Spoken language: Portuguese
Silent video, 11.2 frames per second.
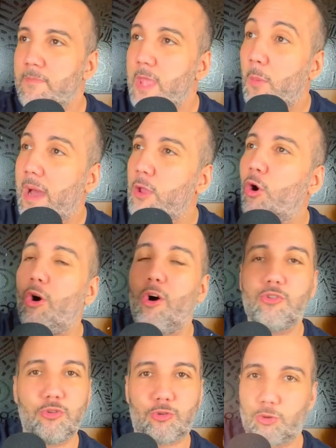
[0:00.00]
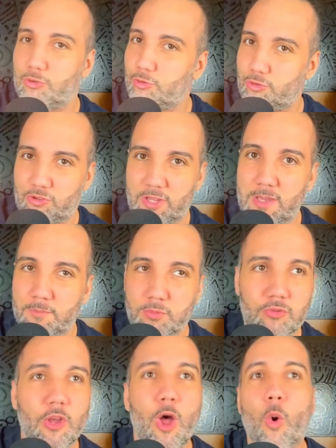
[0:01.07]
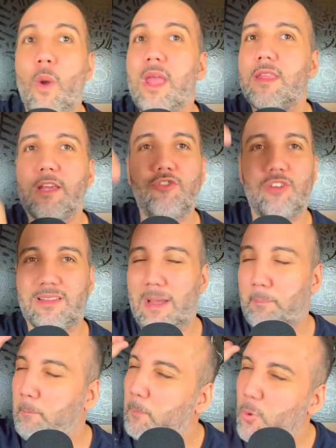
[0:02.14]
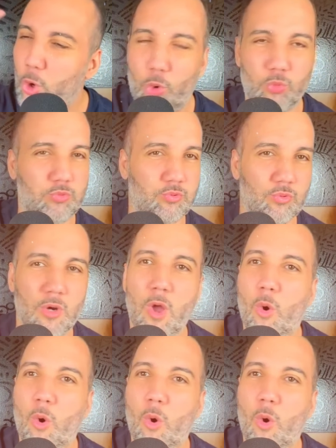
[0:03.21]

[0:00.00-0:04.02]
É o maior de todos os tempos. O Hendrick já tá pronto.